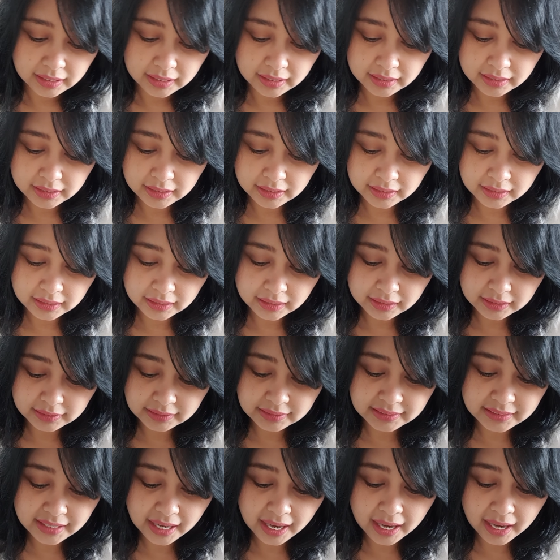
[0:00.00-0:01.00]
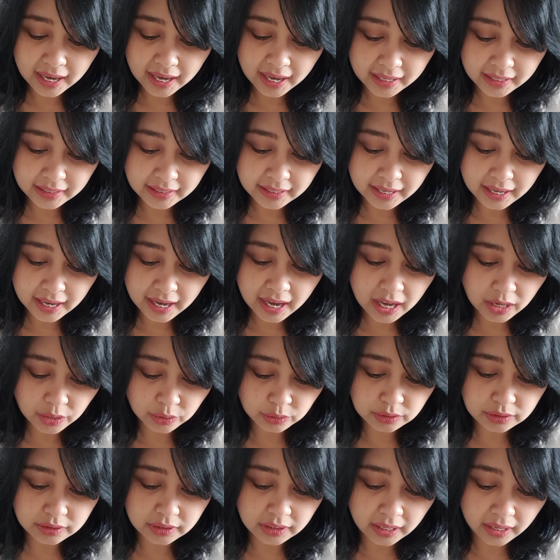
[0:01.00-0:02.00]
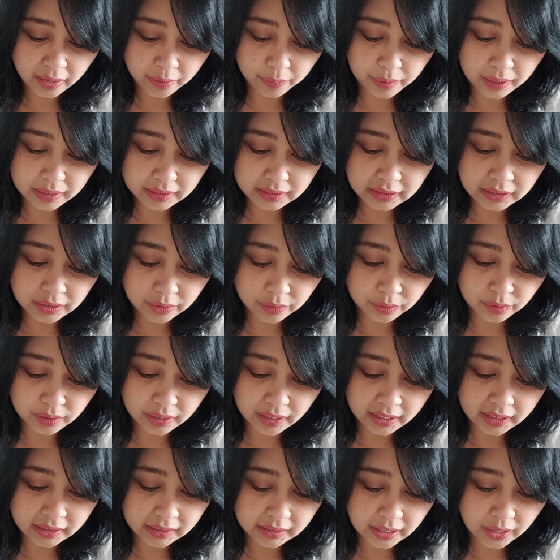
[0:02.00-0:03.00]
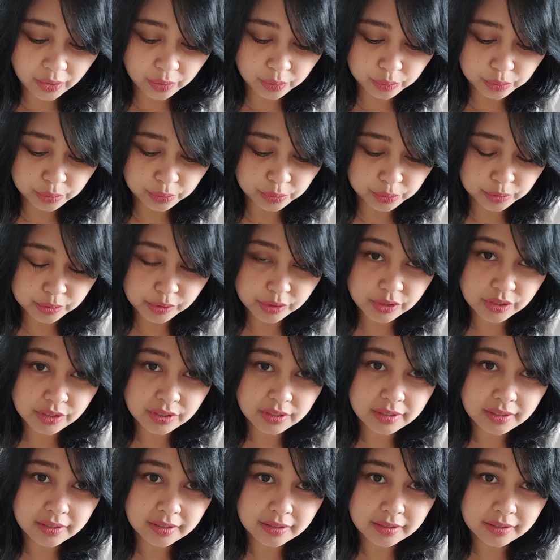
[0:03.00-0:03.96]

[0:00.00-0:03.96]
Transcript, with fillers: uh, jalan yang harus dilewati oleh Taurus.